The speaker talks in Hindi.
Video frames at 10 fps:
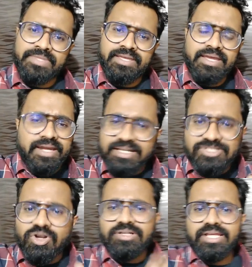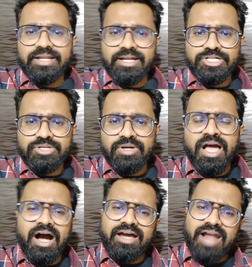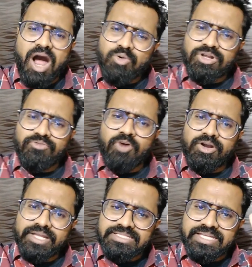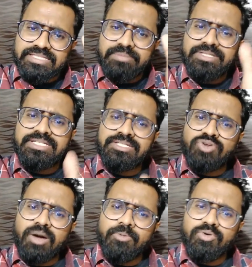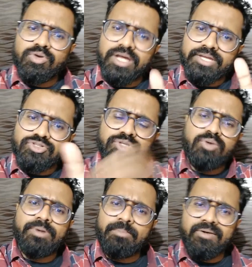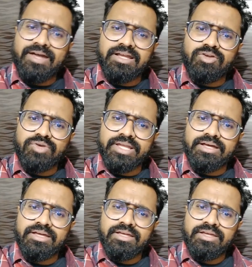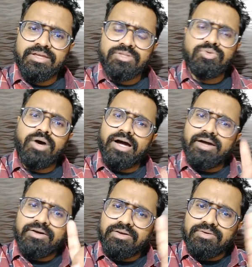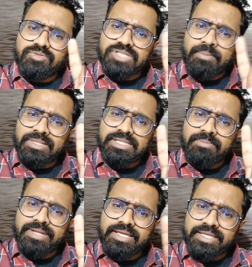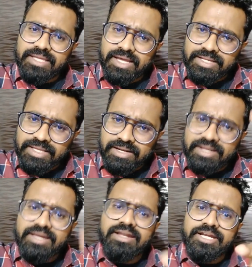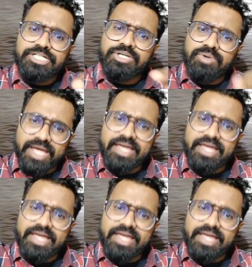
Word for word: इट इज़ नॉट द रियल इशू अगर आउट ऑफ कॉन्टेक्स्ट किसी भी चीज़ को आप लोग उठा के उसके ऊपर बवाल करोगे ना तो उसका मतलब नहीं कि यार ये रियल इश्यू है